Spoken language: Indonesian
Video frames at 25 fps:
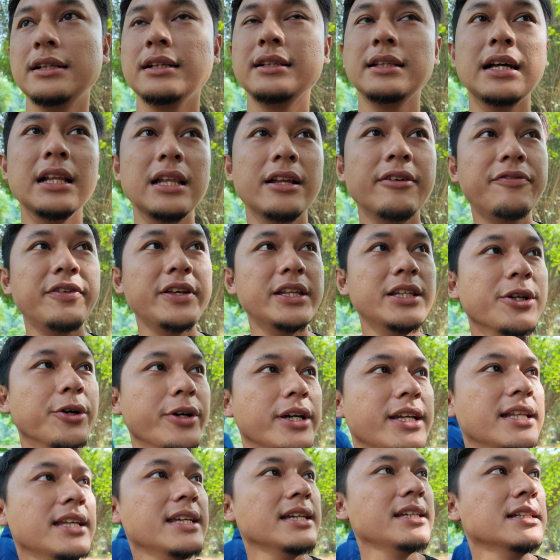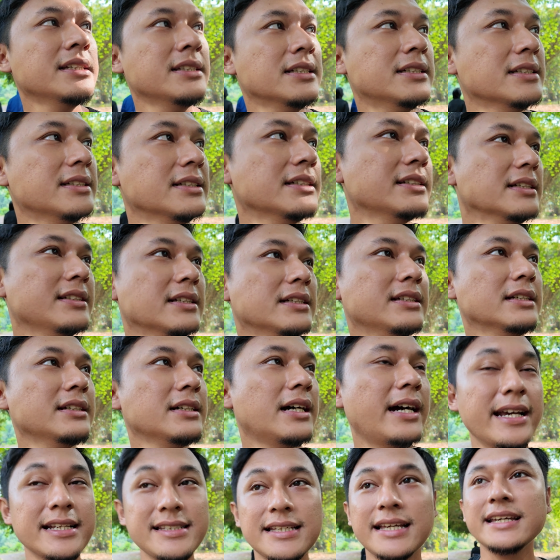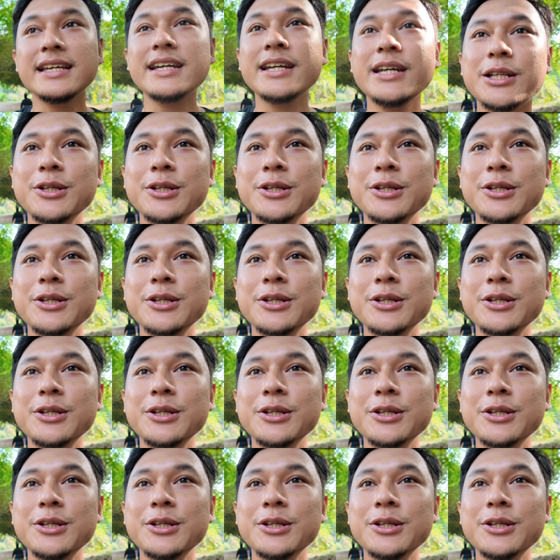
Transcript: dalam video ini kayak saya